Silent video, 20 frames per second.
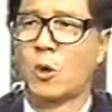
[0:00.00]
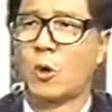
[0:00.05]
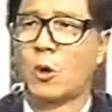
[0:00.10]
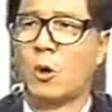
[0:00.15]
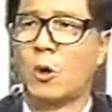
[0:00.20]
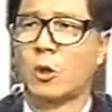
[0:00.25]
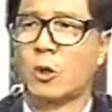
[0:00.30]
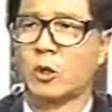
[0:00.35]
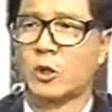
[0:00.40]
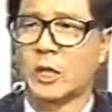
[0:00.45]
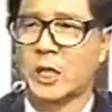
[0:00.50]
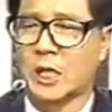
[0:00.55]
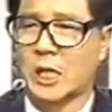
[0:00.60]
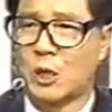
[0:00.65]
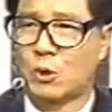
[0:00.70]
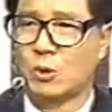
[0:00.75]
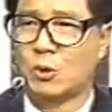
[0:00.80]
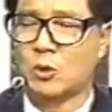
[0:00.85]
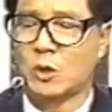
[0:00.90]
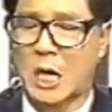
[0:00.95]
걸어
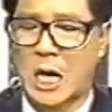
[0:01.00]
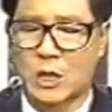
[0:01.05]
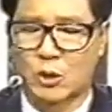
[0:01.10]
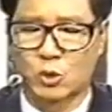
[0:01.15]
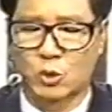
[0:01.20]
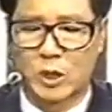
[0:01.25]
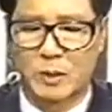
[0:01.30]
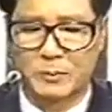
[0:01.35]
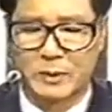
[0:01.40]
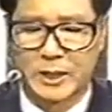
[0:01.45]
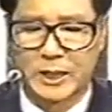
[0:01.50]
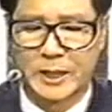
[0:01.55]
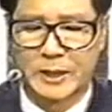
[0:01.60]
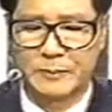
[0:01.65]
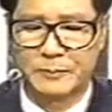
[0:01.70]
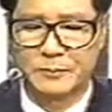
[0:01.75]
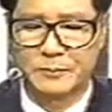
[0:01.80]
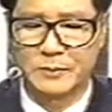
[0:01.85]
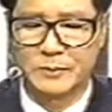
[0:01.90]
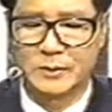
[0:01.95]
다니라고 강조를 합니다.
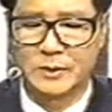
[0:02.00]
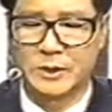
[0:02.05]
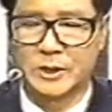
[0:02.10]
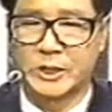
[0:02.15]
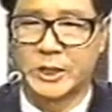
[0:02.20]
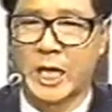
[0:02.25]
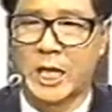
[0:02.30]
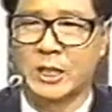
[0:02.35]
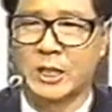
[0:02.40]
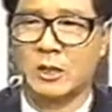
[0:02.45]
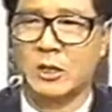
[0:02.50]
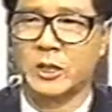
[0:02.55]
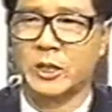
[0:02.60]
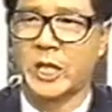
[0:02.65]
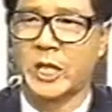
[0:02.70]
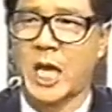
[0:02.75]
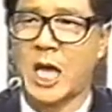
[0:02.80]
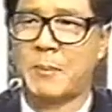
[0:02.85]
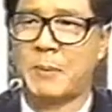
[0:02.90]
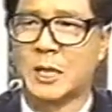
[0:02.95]
제 아들
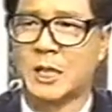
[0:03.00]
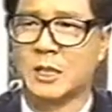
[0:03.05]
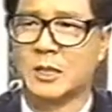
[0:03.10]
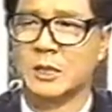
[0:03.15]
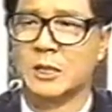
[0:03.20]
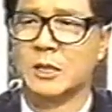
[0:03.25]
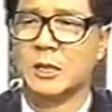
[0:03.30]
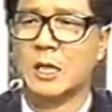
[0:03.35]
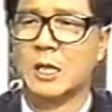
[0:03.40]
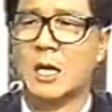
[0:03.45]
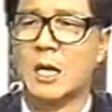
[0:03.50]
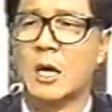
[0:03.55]
대발이는